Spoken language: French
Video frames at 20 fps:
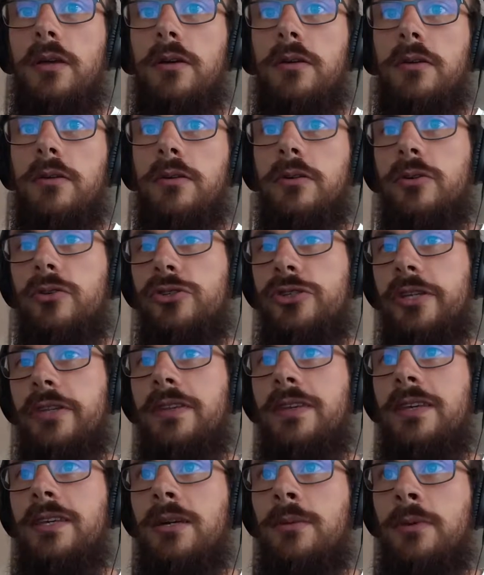Euh, quand
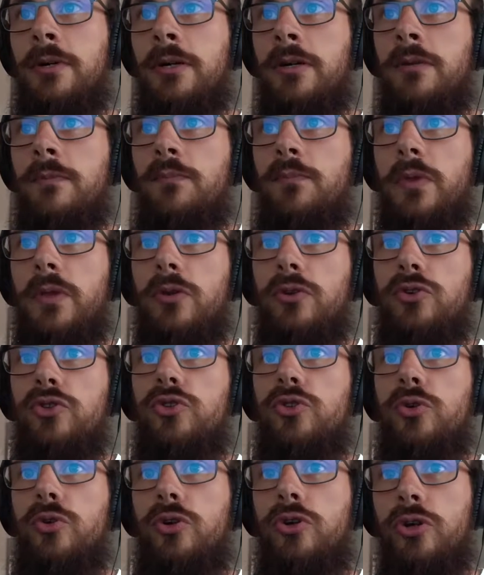j'étais gamin,
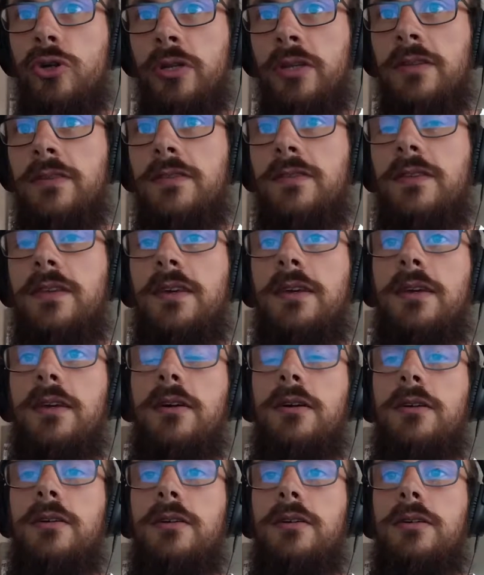je connaissais
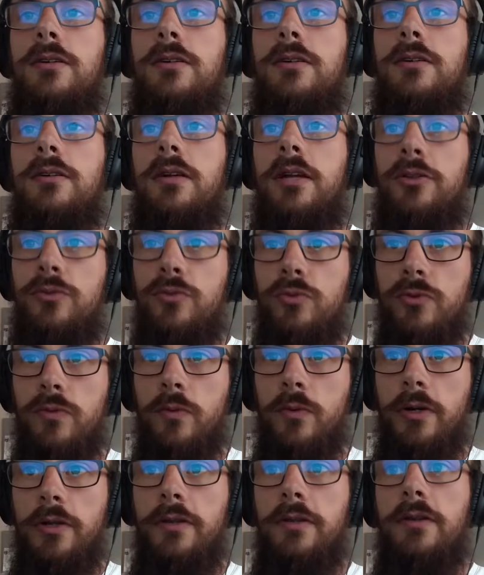euh, la douche
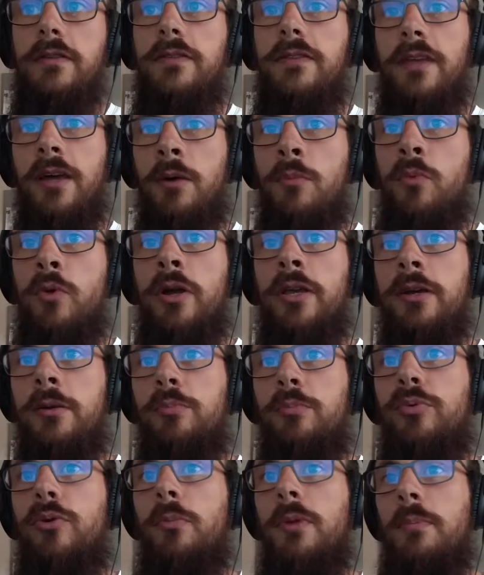froide. C'était un moyen
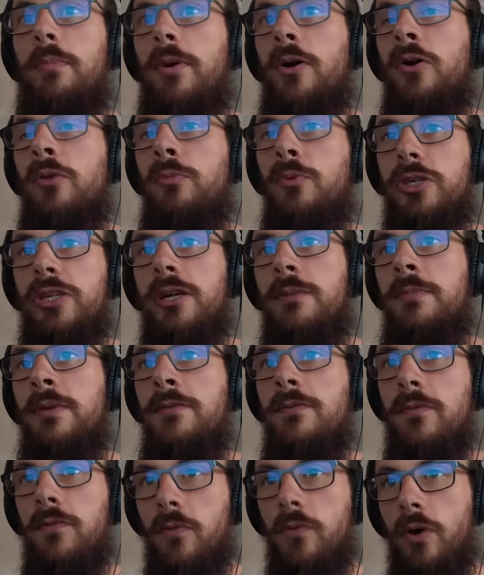pour mes parents de me
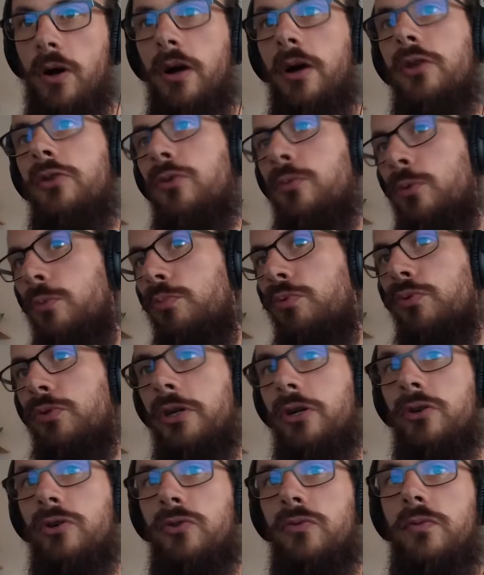calmer, voire de me
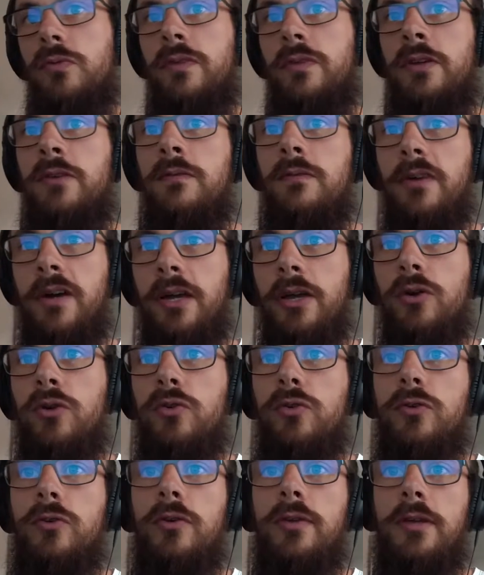punir quand je faisais une vraie
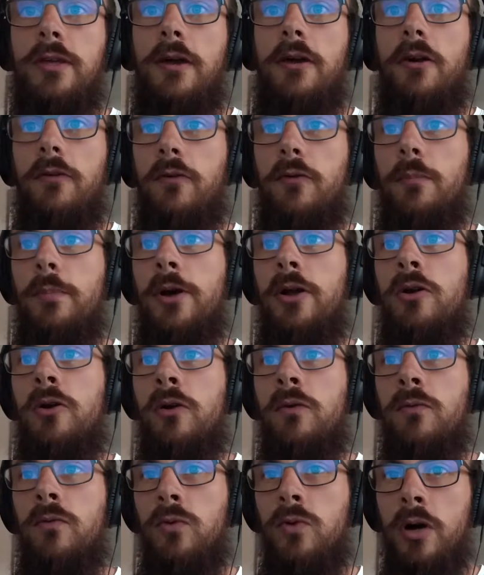grosse connerie. Alors, faut pas leur
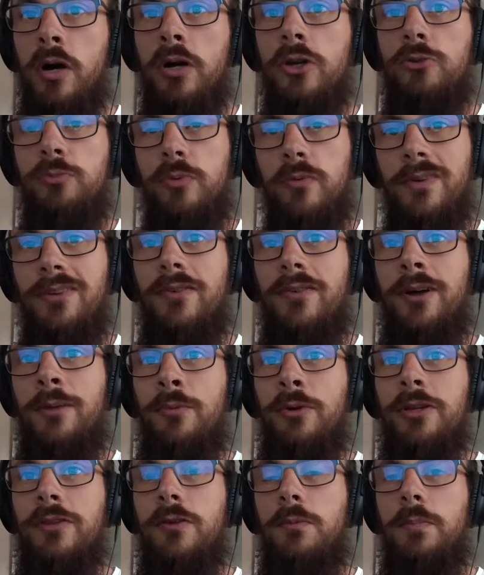en vouloir, je pouvais
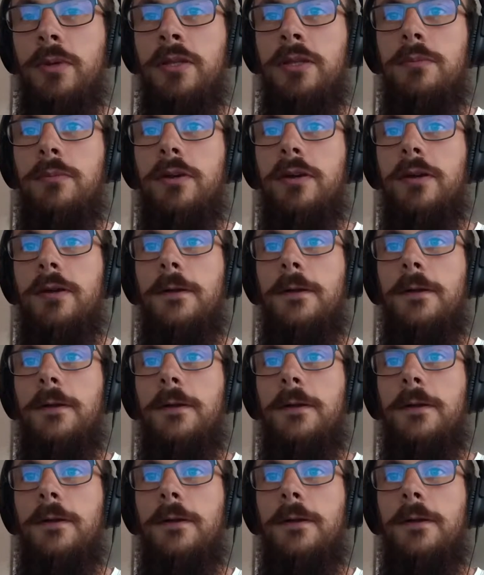vraiment être pénible.